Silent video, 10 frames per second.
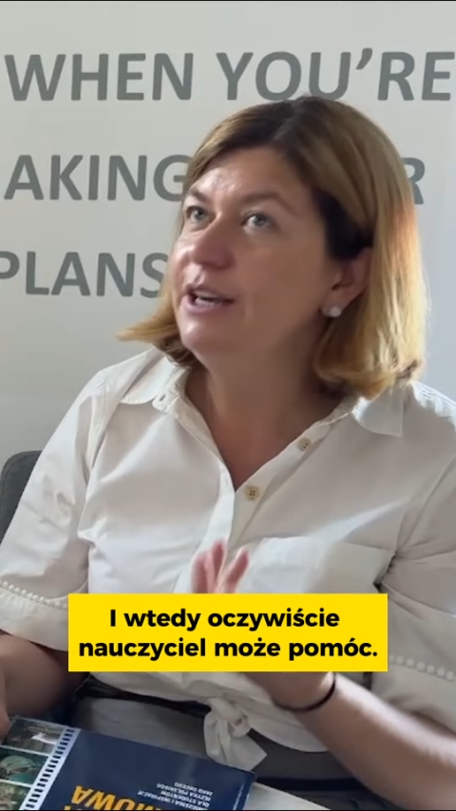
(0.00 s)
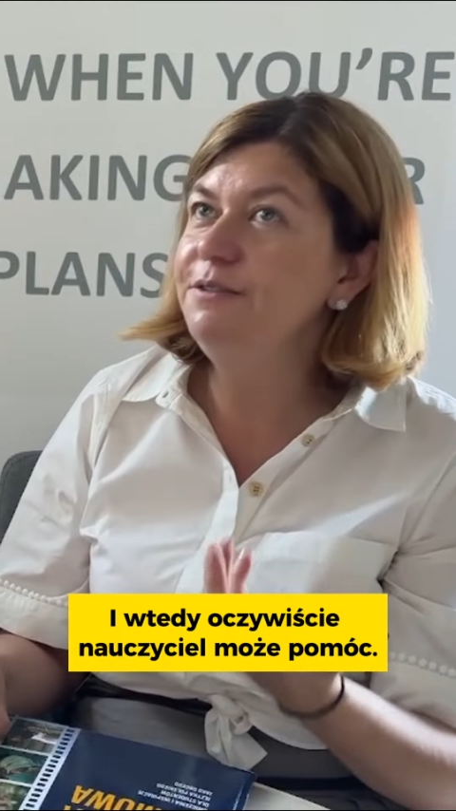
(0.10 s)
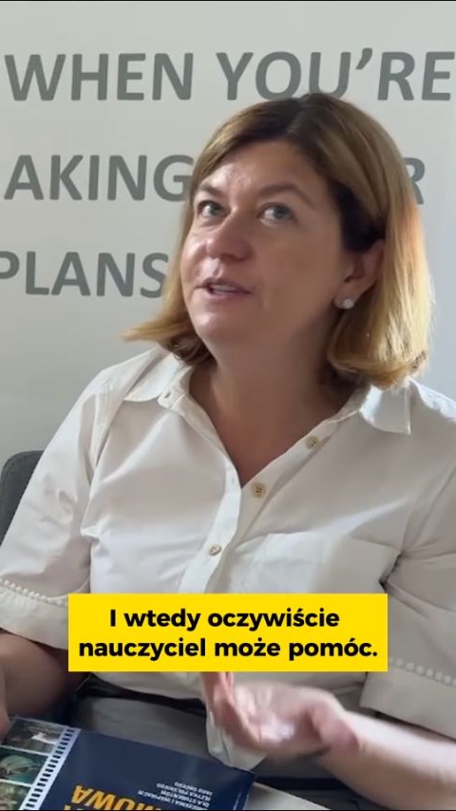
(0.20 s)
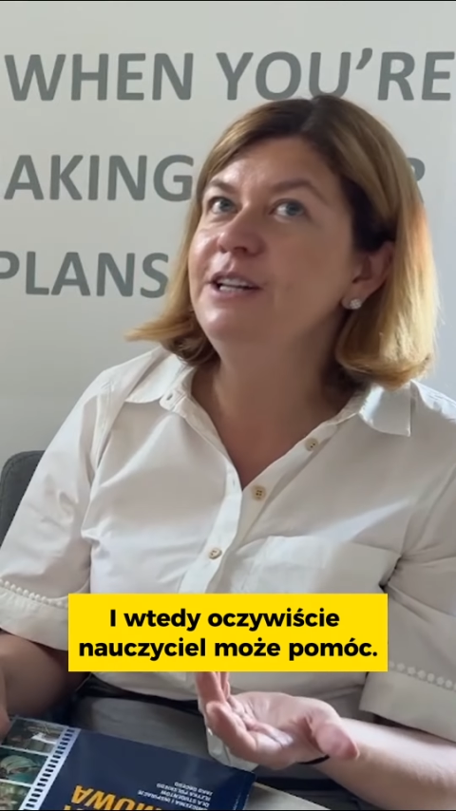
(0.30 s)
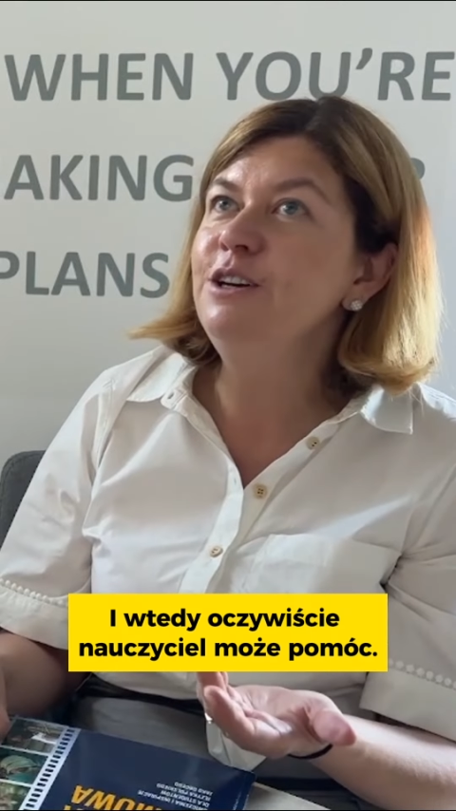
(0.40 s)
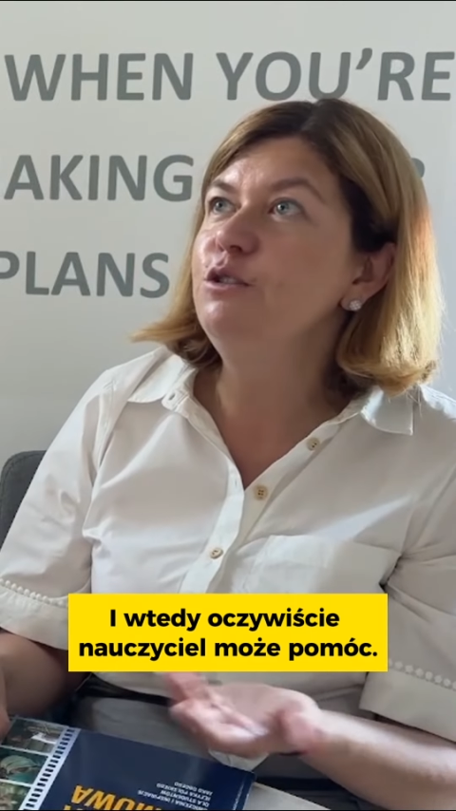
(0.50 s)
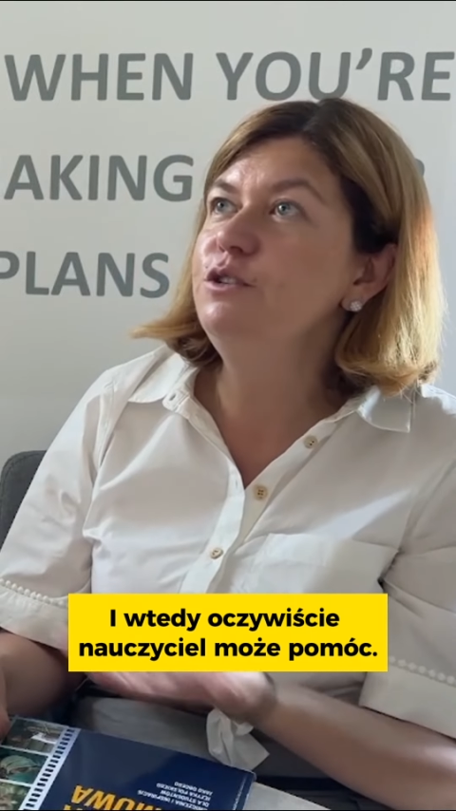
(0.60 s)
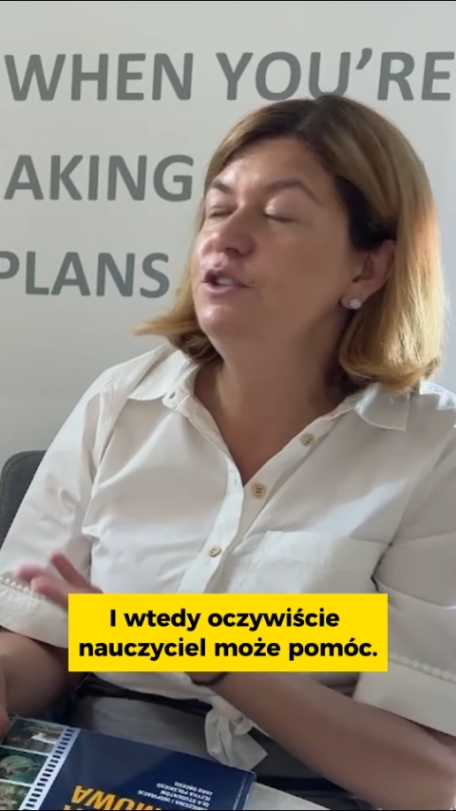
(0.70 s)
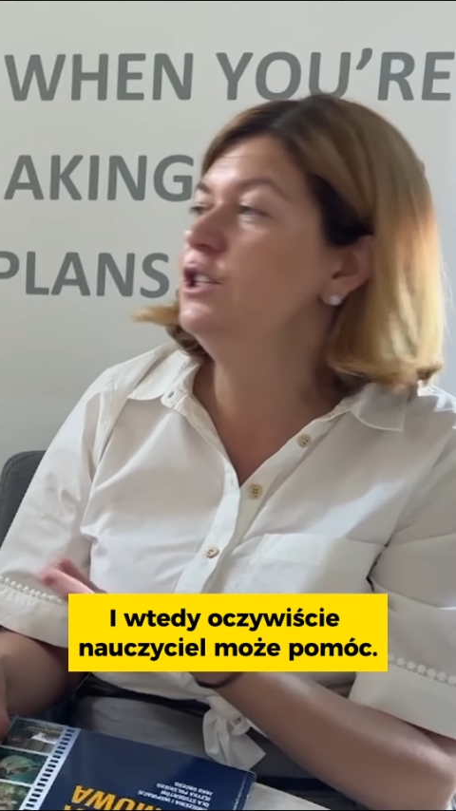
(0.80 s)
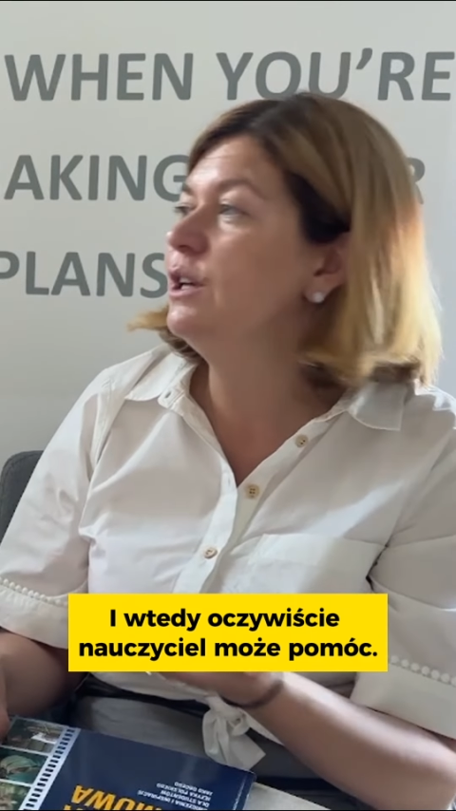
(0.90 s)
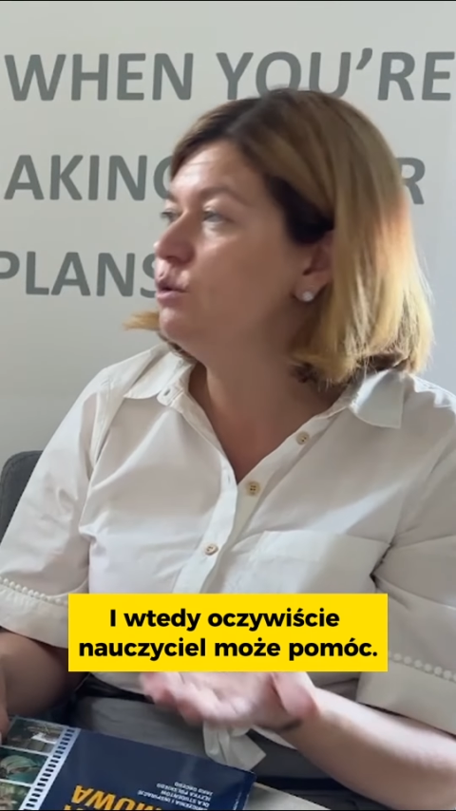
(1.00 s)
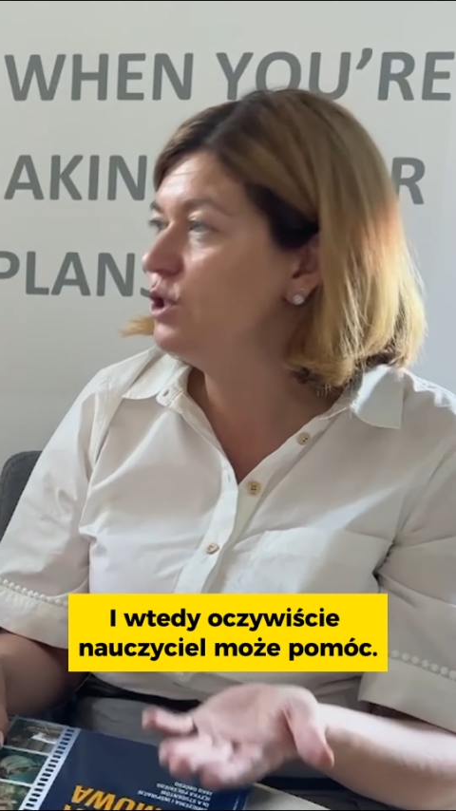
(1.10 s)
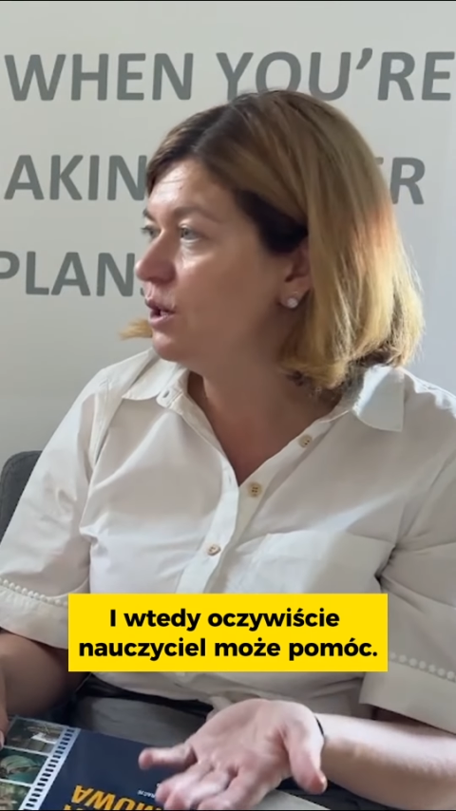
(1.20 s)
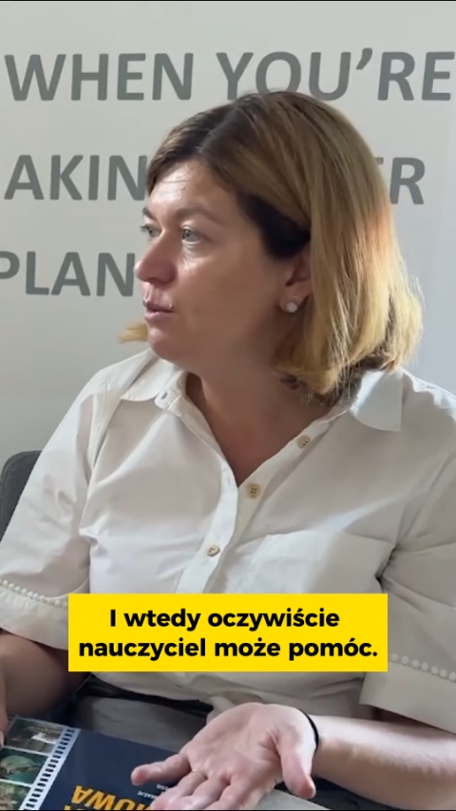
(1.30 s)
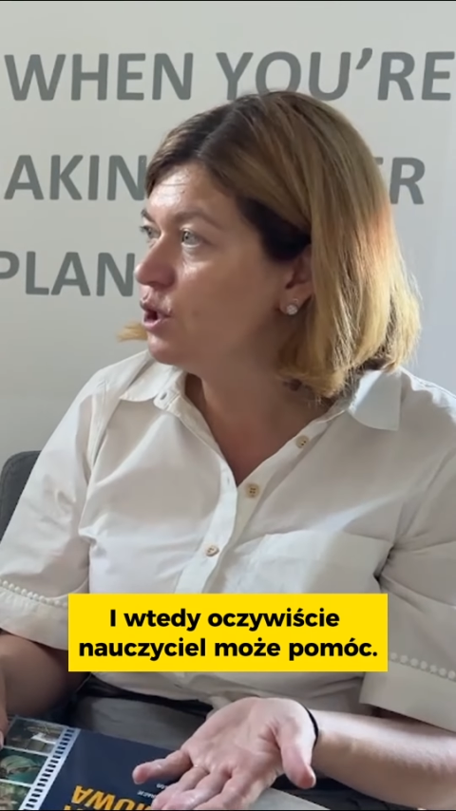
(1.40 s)
I wtedy oczywiście
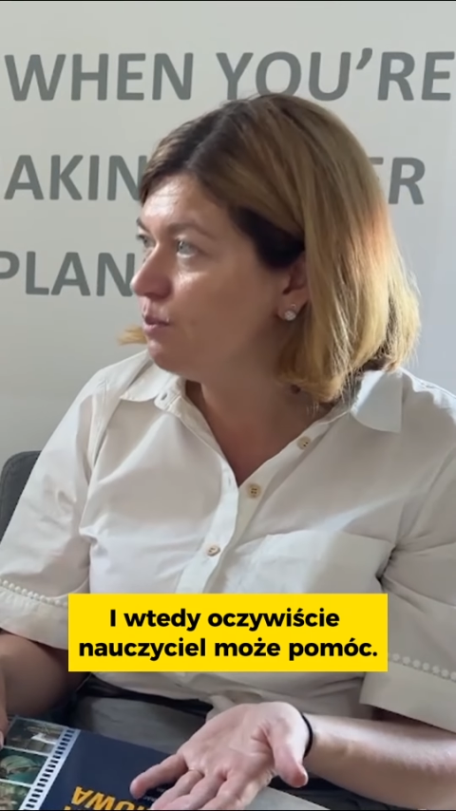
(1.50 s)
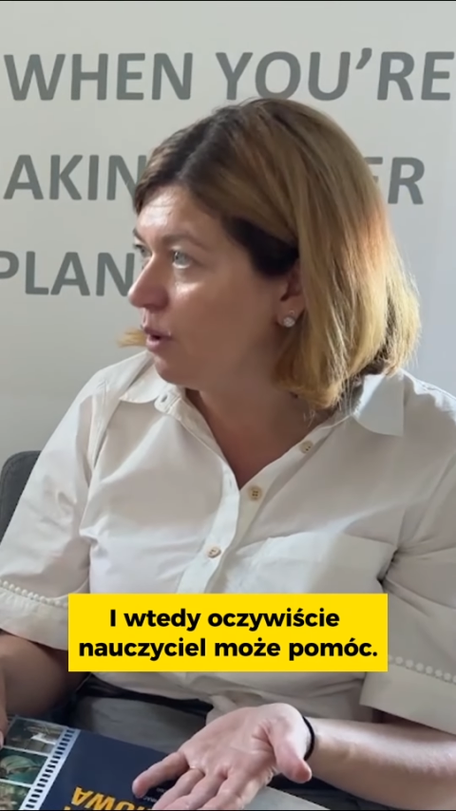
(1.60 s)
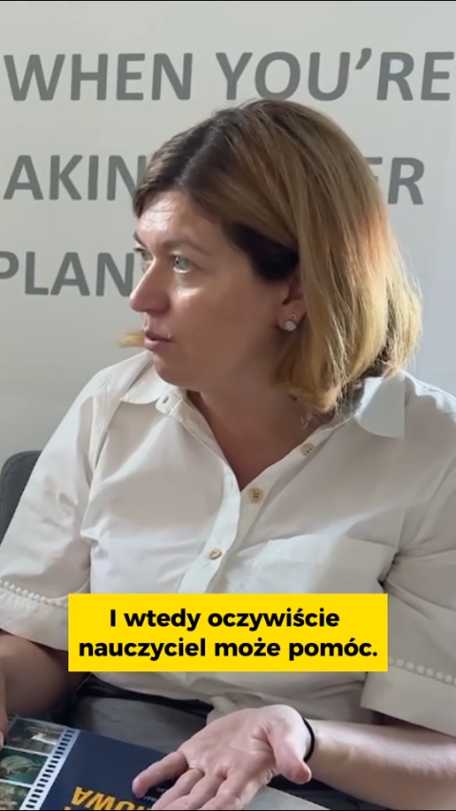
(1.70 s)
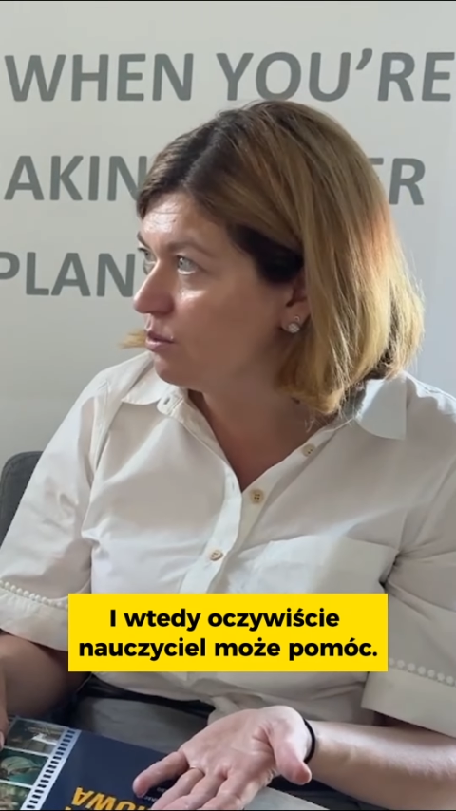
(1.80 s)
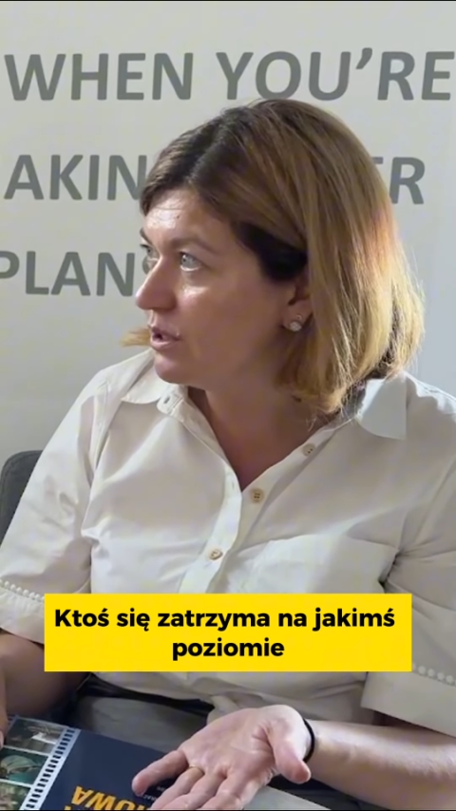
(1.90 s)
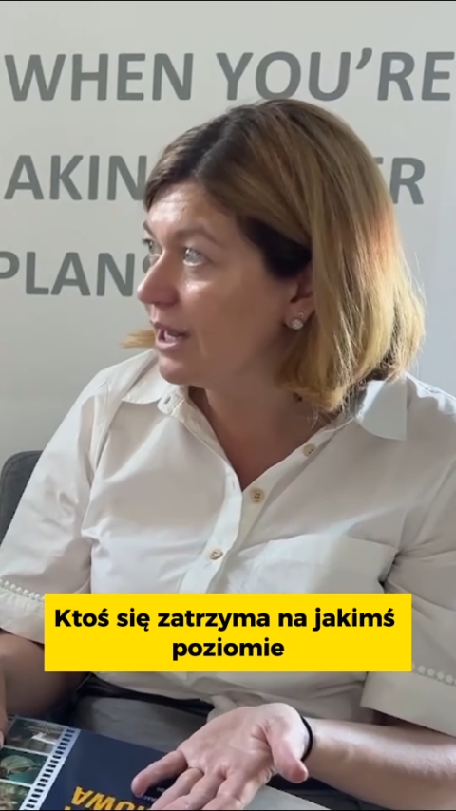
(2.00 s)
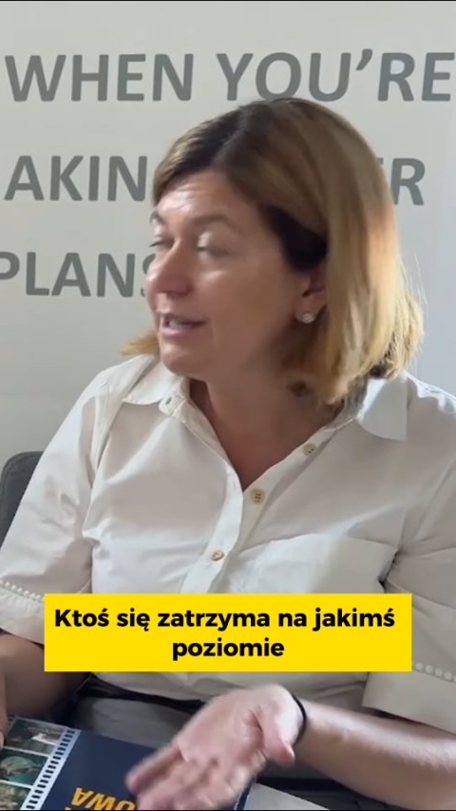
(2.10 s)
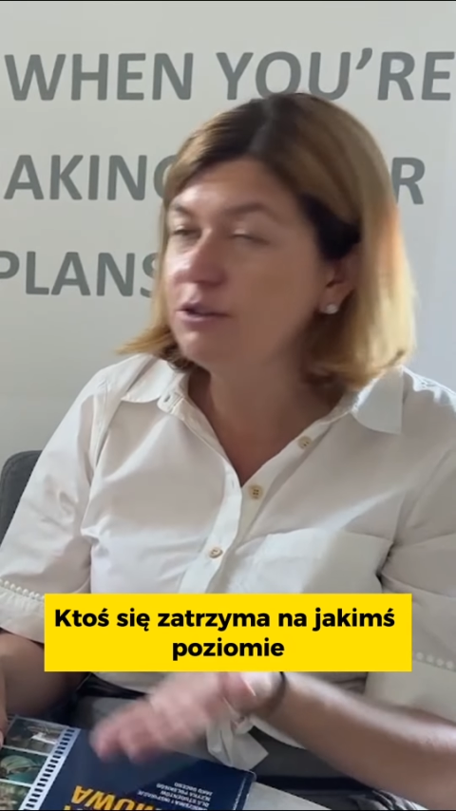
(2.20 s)
nauczyciel może pomóc, tak?